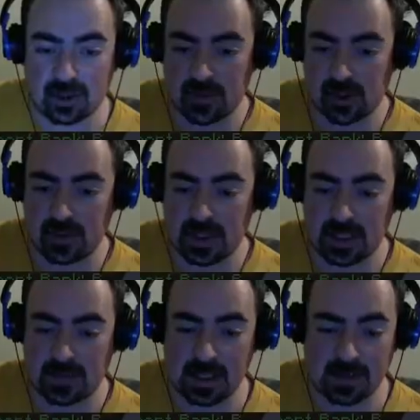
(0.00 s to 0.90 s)
posso
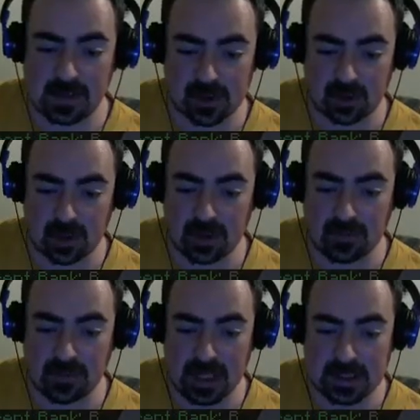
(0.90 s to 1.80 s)
mettere magari qua sotto nei
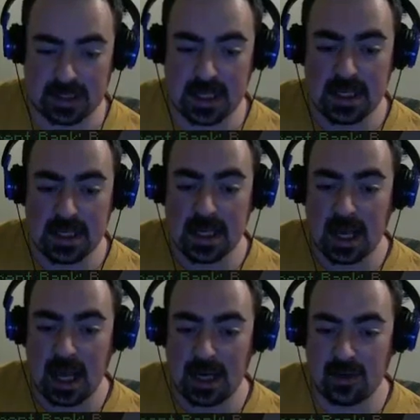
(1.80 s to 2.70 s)
commenti
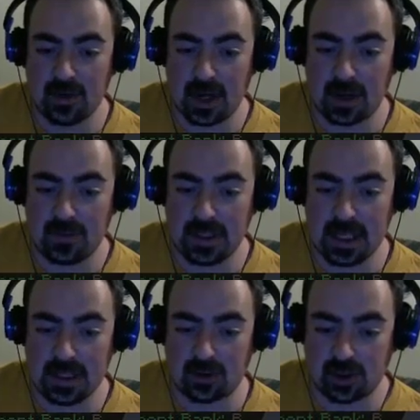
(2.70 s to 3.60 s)
Allora qui
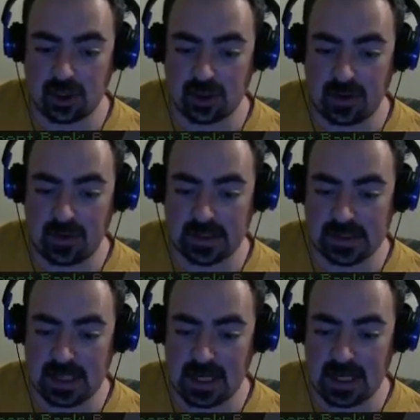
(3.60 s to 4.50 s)
dentro ci doveva stare il